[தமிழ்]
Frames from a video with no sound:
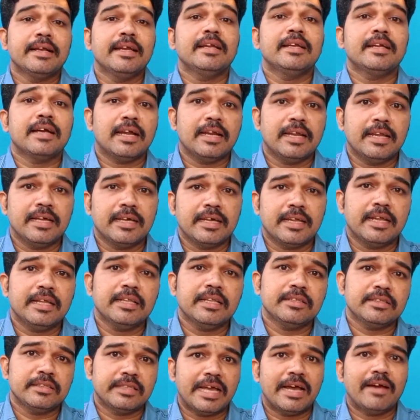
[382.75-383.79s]
கிரெடிட் கார்டில்
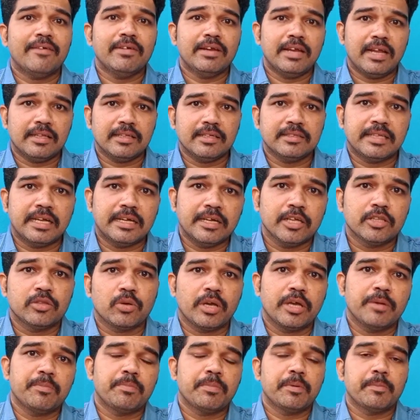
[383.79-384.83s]
இருக்கிற தேவையில்லாத
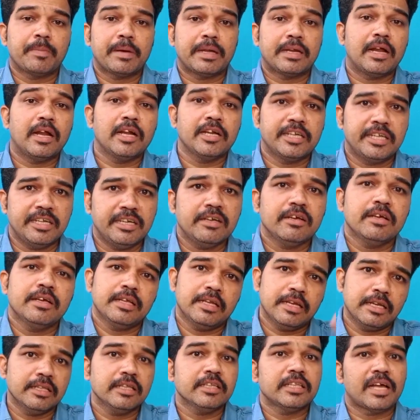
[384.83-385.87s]
தண்டத்தொகை
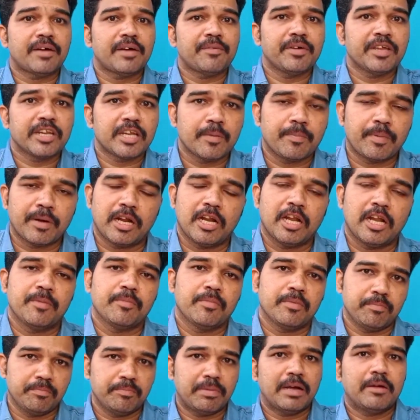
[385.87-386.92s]
பெனால்ட்டிலேருந்து
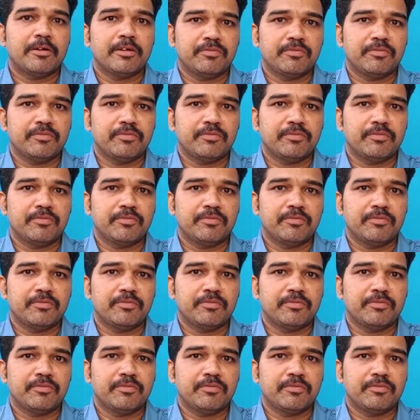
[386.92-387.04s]
தவிர்க்கப்படலாம்